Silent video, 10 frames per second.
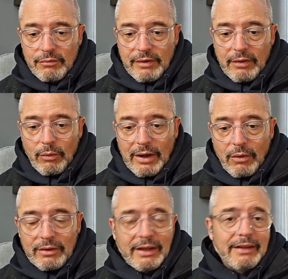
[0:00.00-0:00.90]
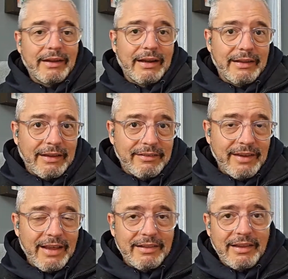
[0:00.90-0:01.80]
Fernando Gago tiene
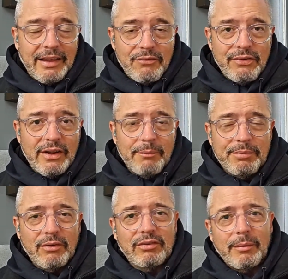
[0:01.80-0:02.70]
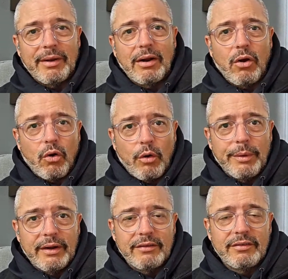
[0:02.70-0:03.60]
37, en fin, empezamos a ver
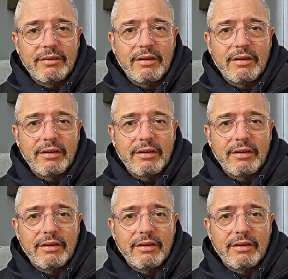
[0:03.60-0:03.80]
jóvenes.